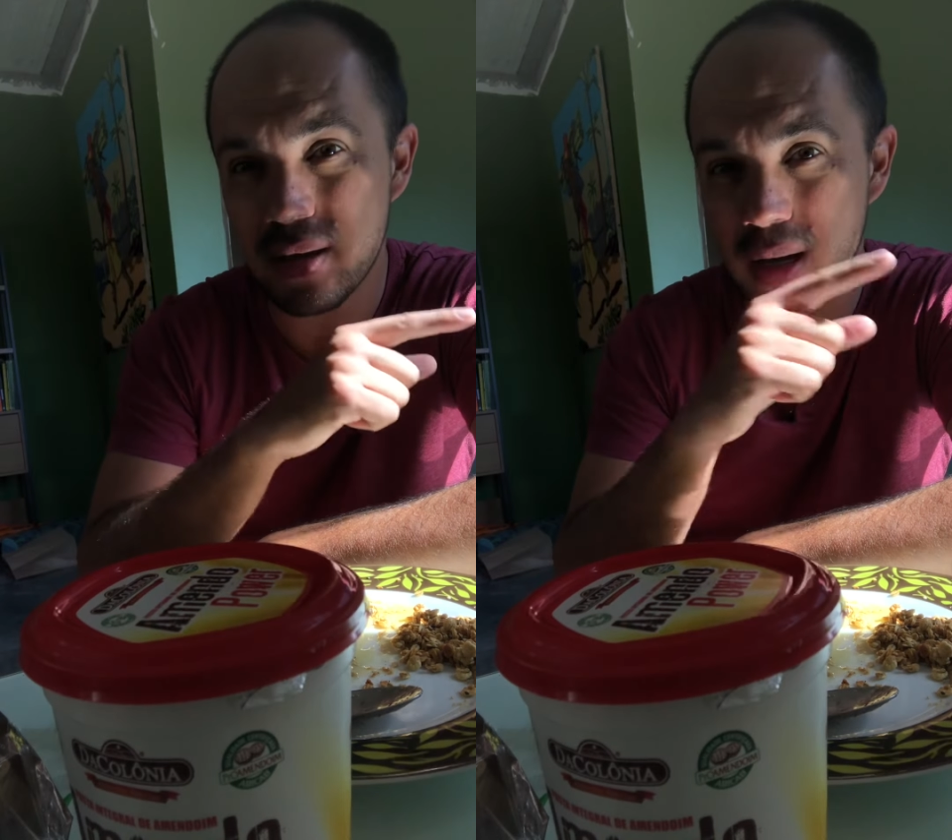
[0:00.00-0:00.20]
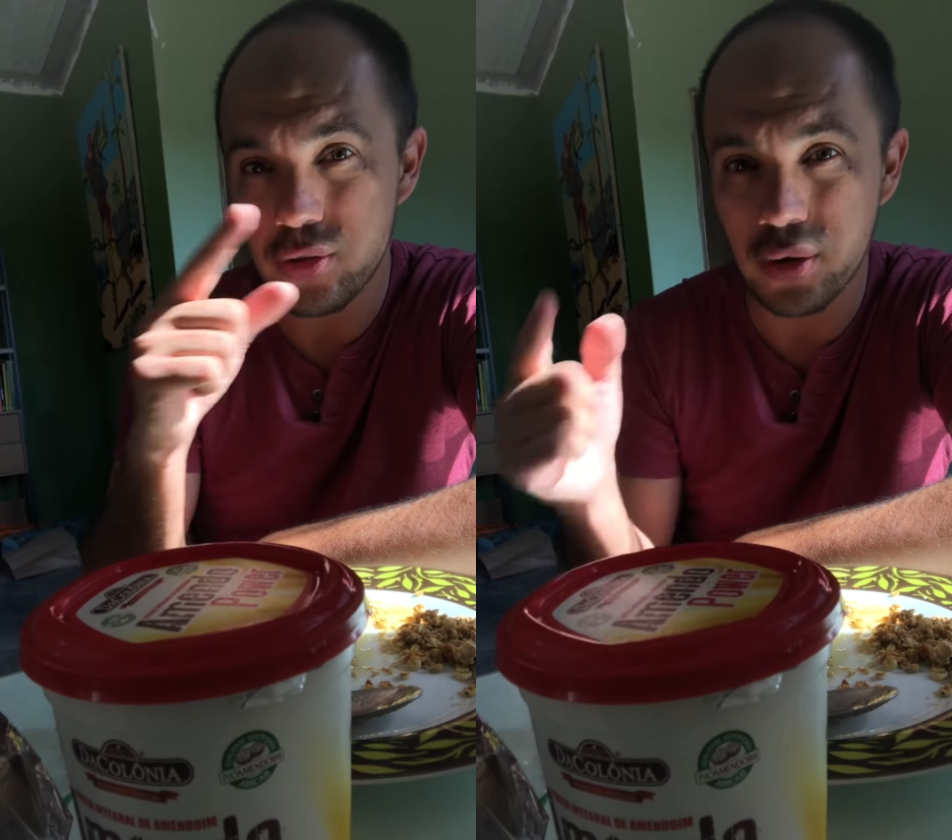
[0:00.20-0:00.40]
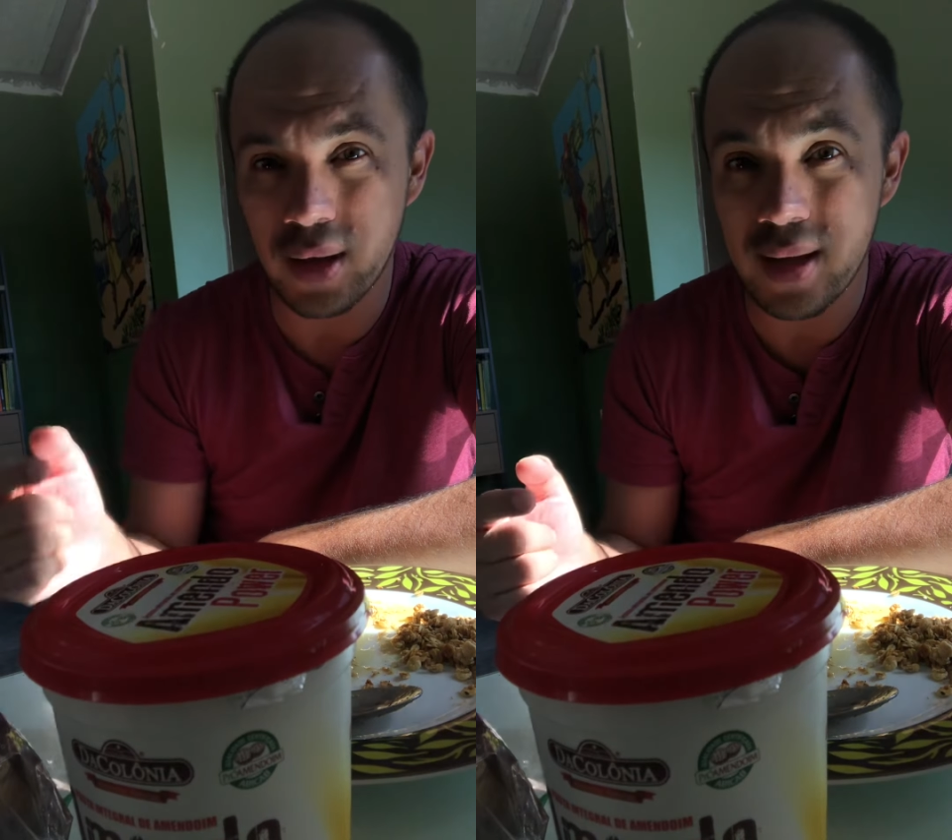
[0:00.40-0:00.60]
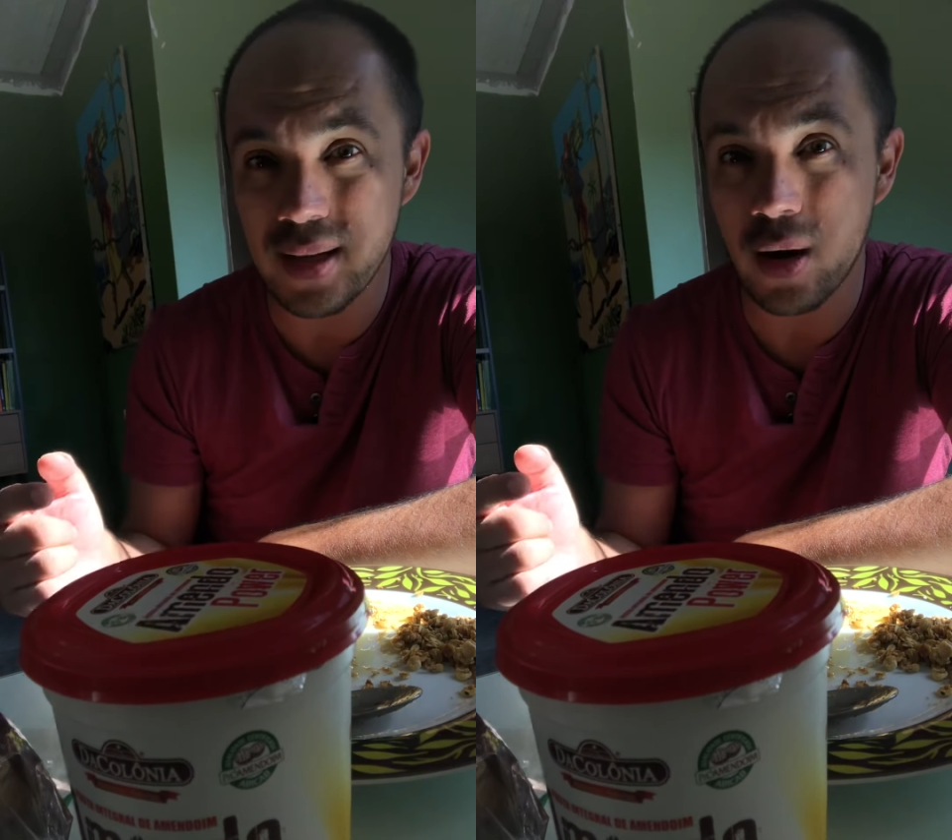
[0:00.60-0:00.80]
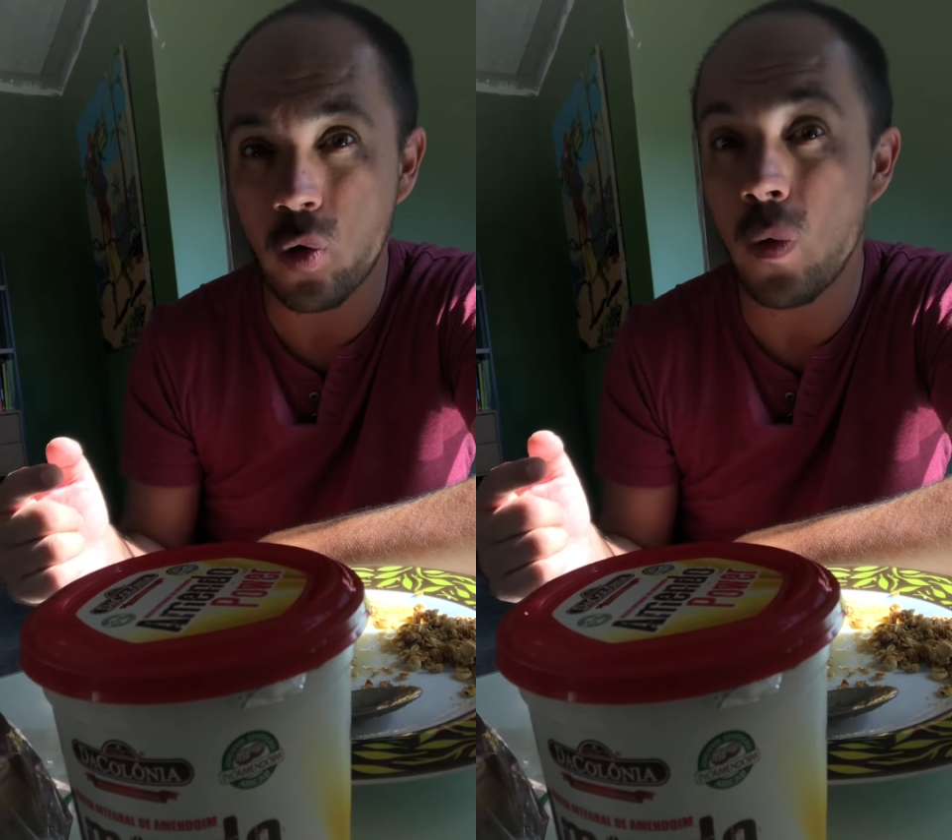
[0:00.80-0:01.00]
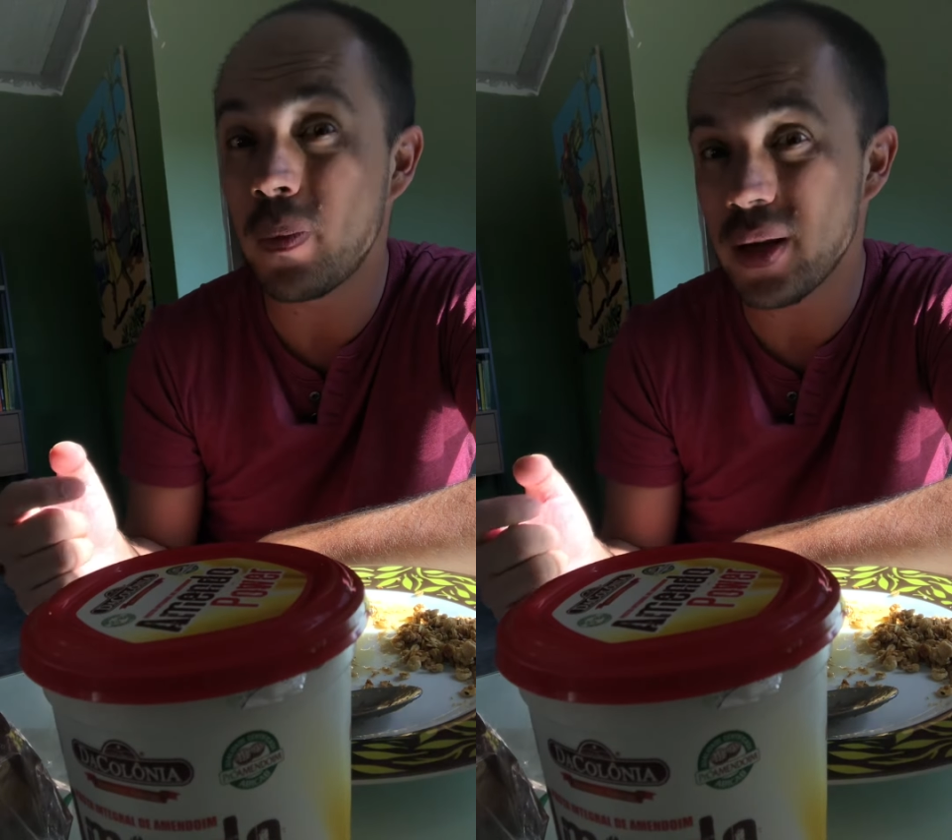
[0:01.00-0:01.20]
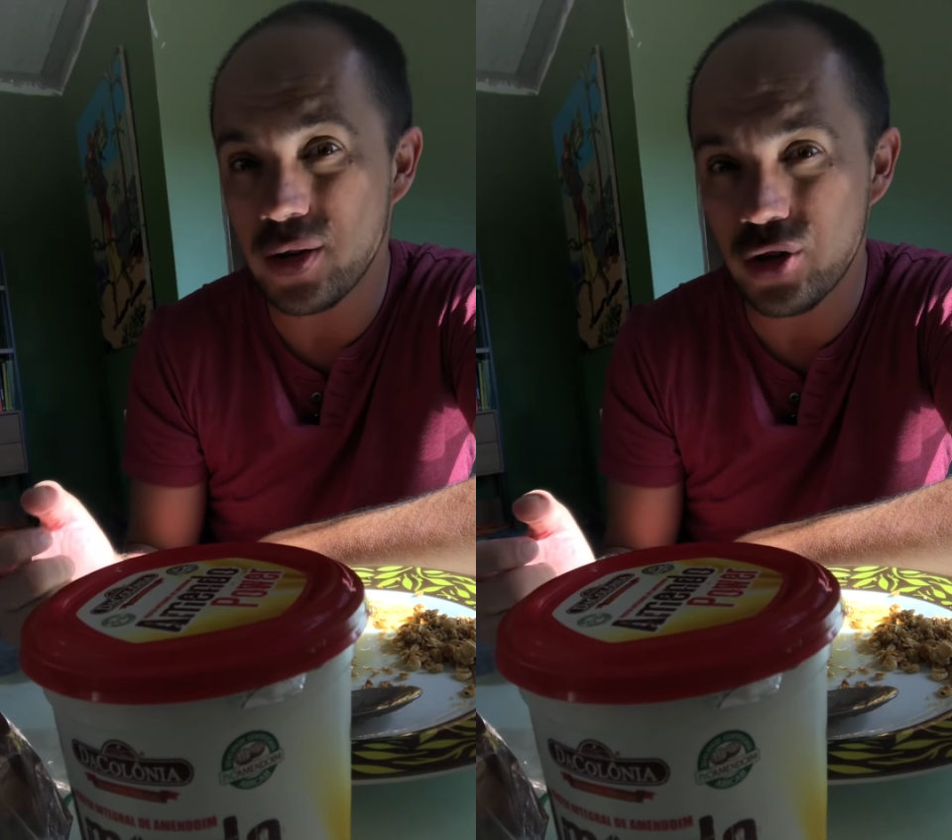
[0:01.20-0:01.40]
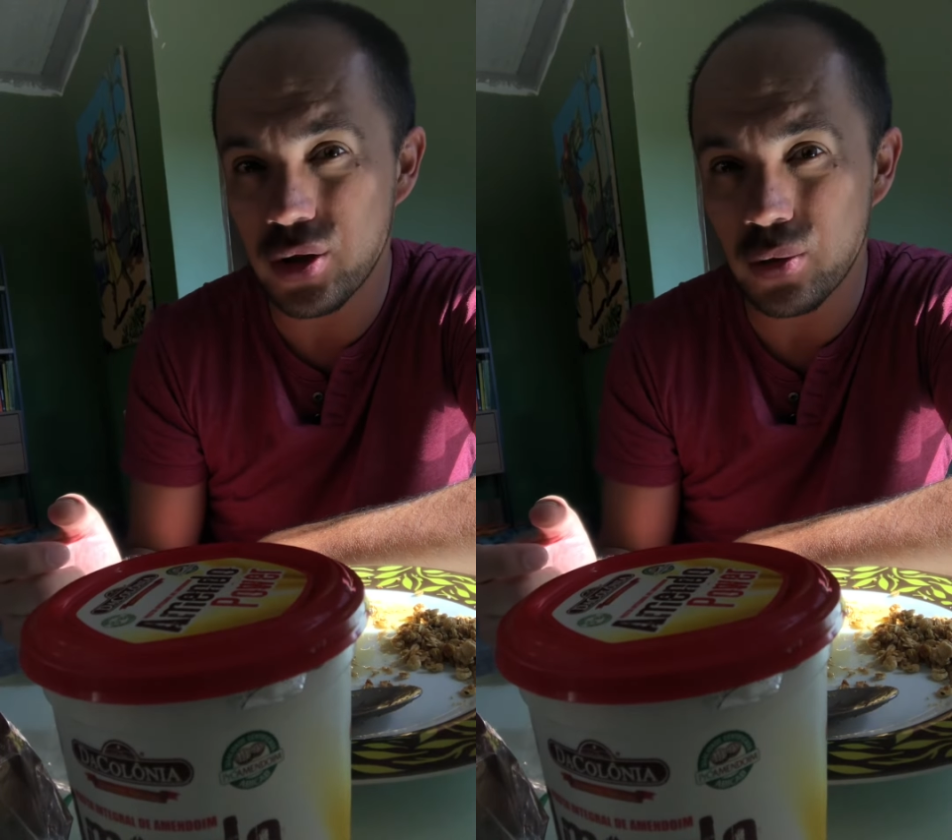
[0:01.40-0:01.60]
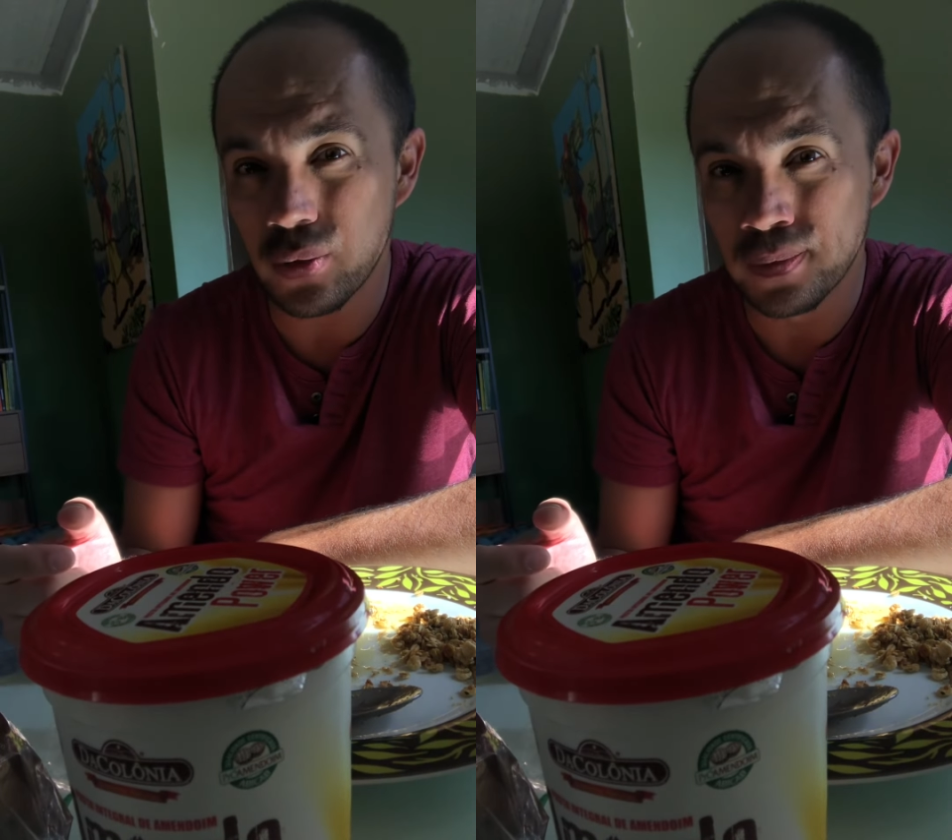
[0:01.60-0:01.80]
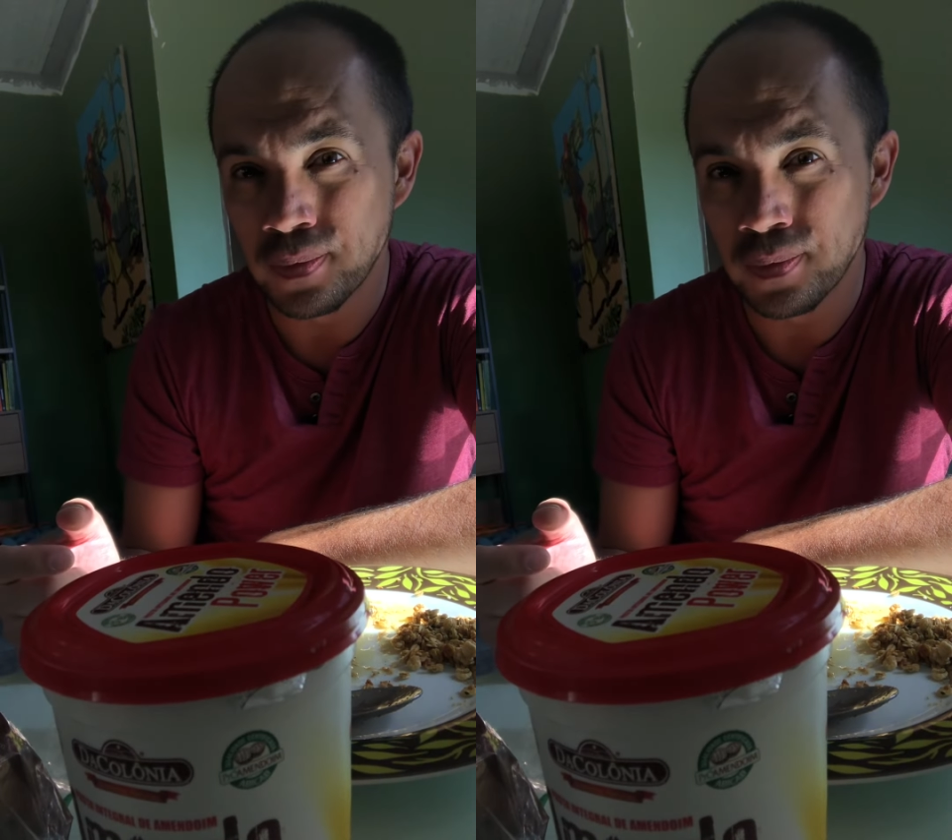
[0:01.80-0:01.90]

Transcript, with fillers: racionais era compreendido